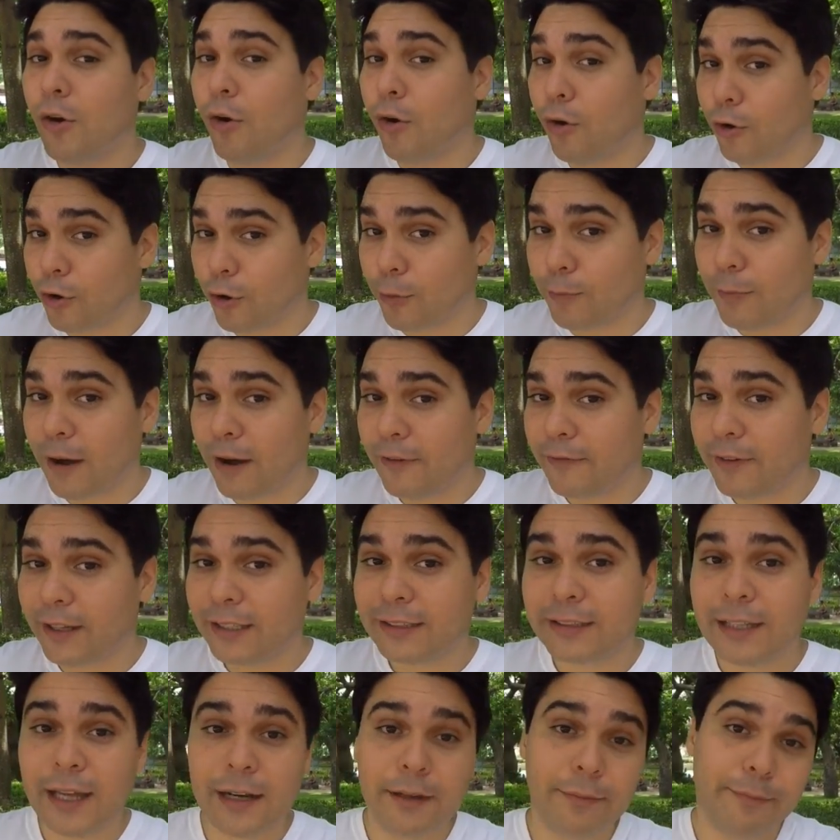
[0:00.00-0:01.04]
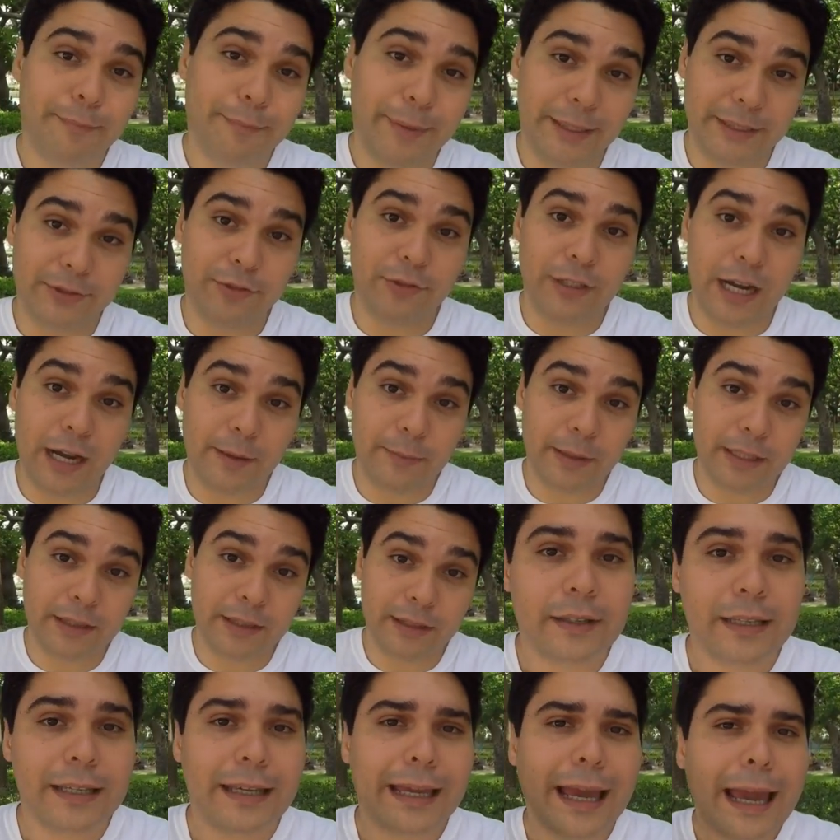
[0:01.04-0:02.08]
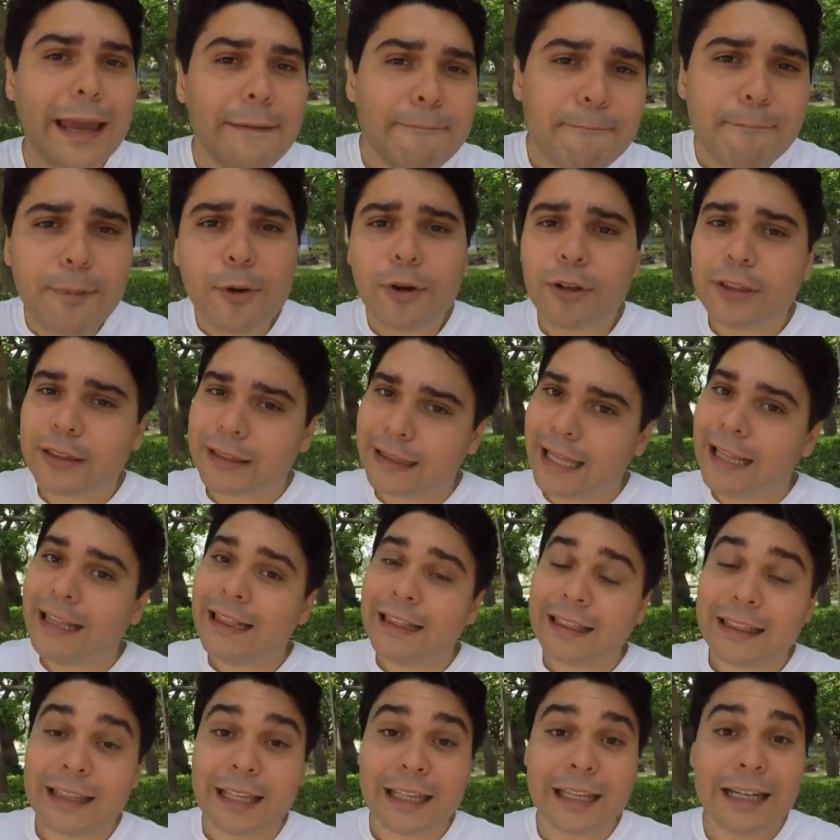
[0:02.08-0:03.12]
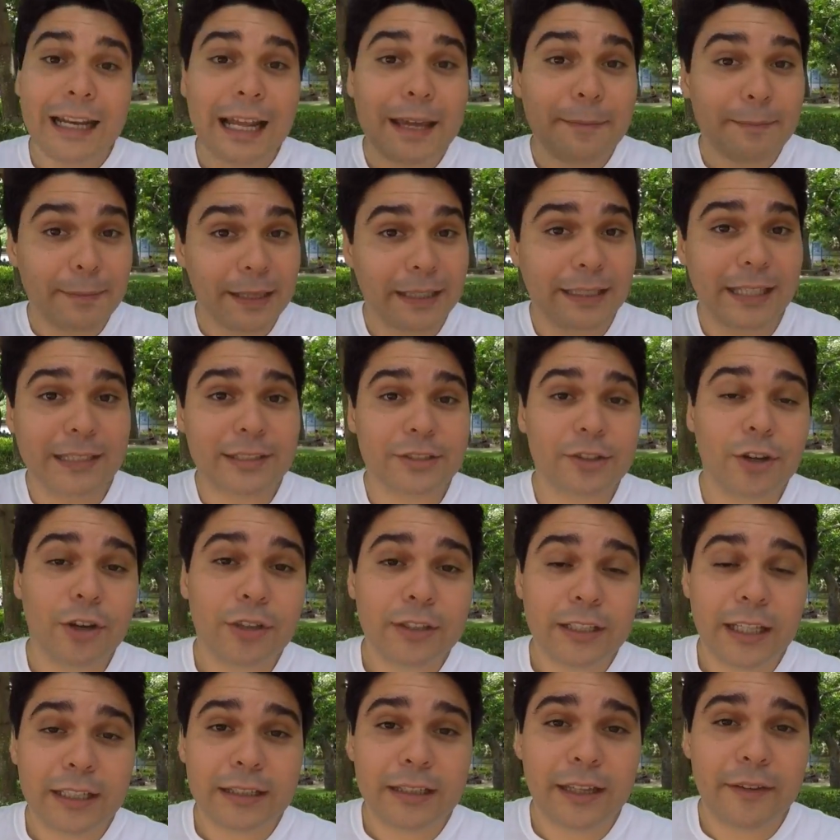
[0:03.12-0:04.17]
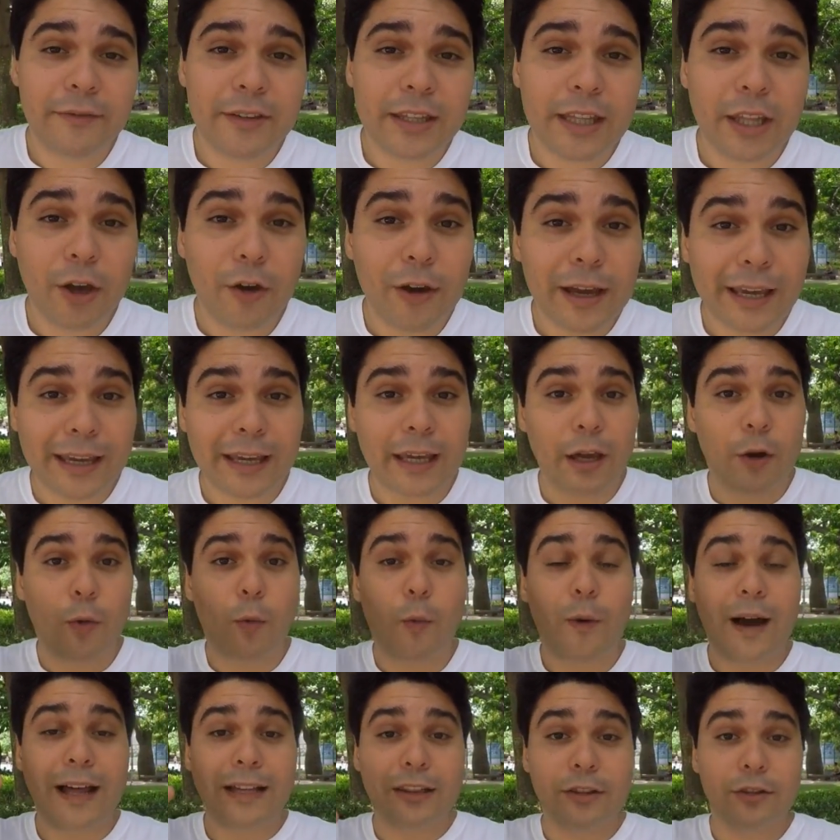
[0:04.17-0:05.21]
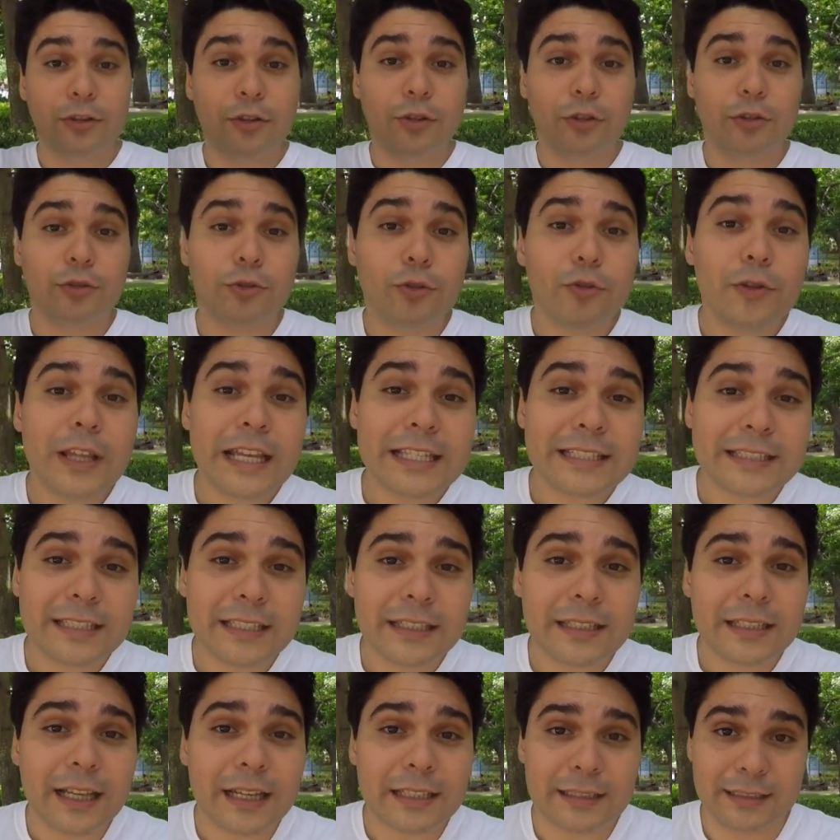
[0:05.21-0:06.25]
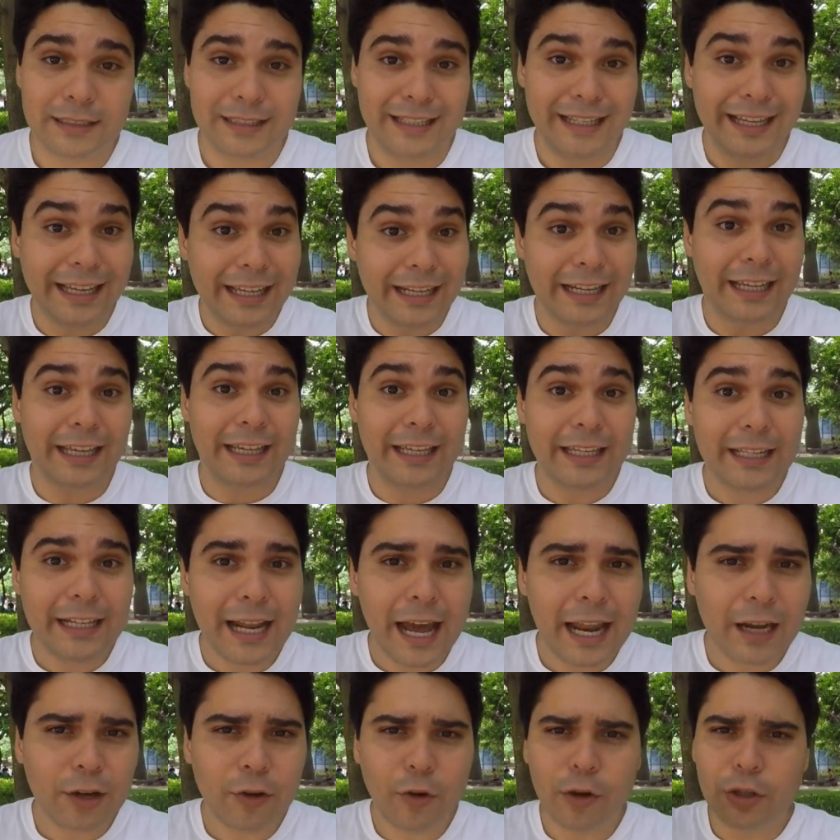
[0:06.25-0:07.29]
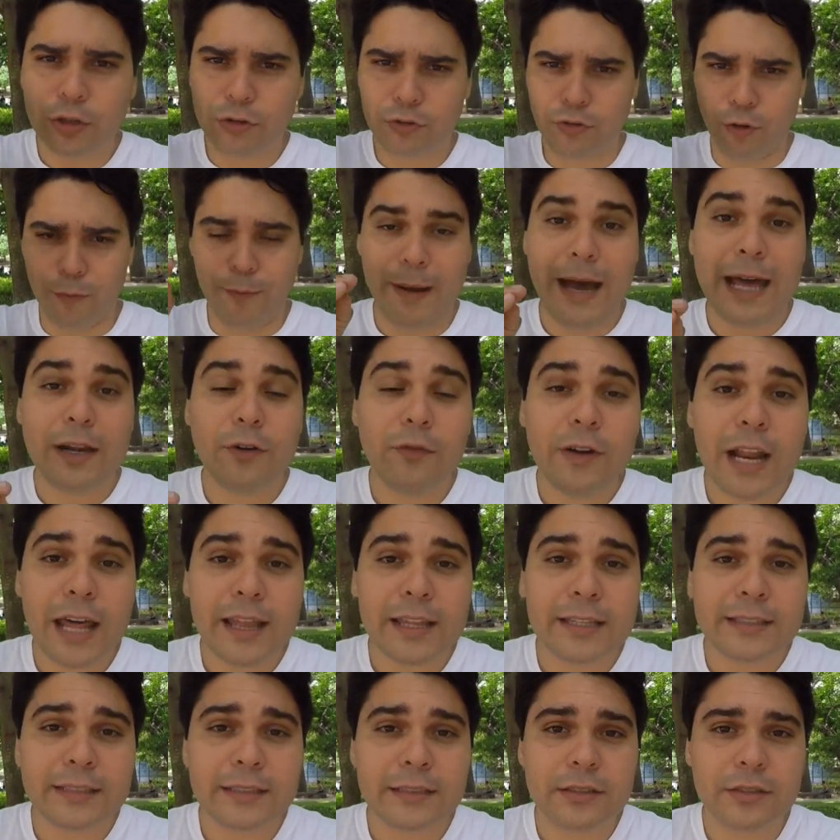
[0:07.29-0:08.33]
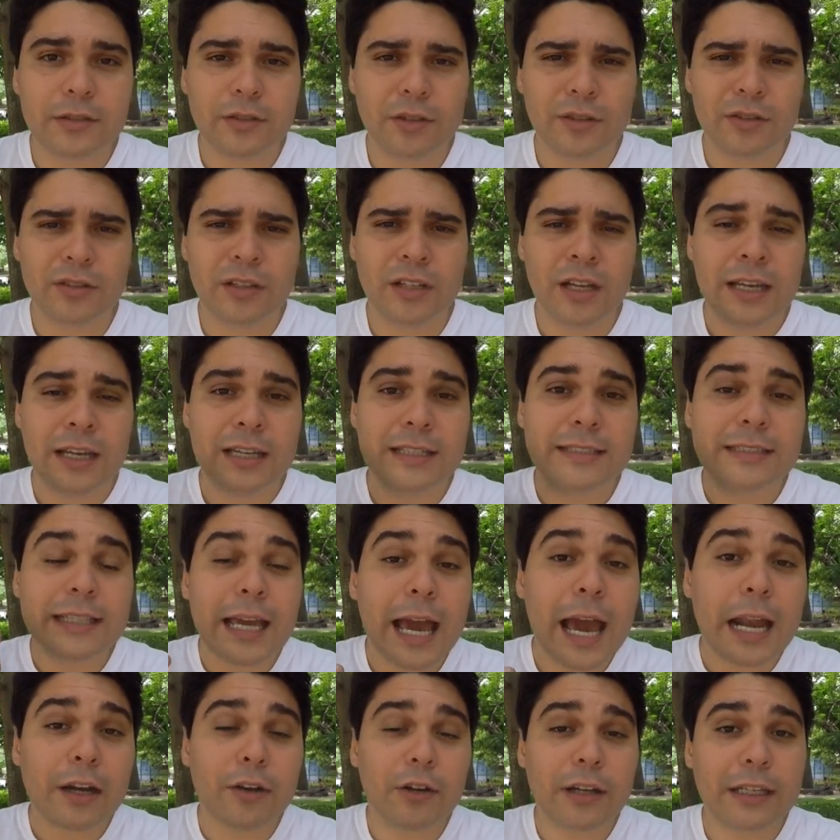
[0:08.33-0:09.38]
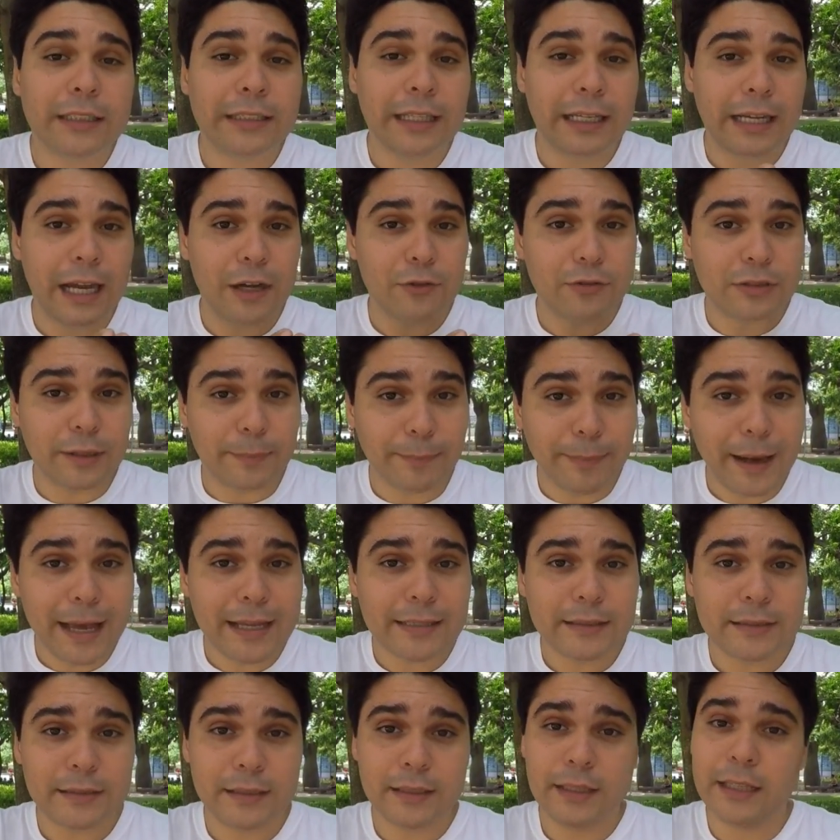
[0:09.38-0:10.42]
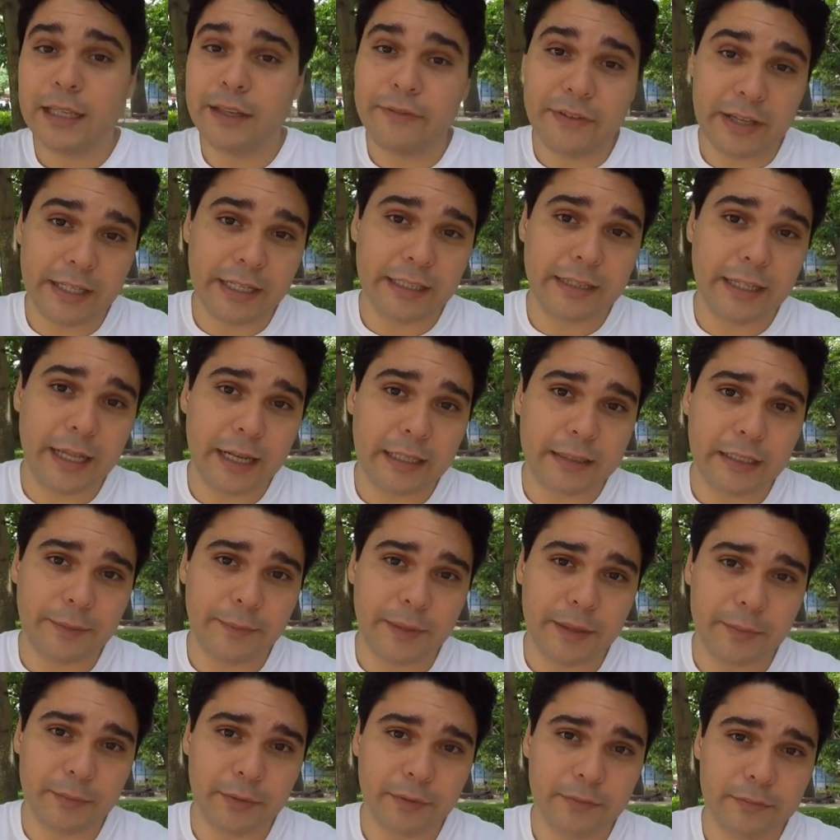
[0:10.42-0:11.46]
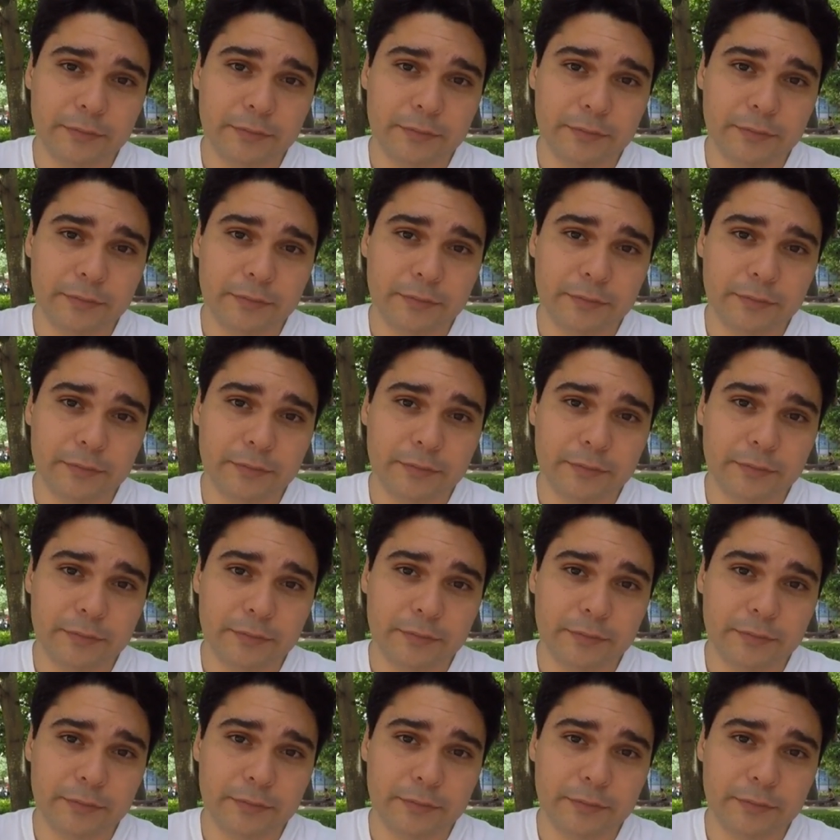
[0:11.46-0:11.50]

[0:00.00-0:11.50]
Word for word: o nos va a afectar personalmente. Qué importante y la invitación de este video es que cuando tú decidas elegir algo y tomar una decisión, sea algo que te cause paz y bienestar a ti mismo.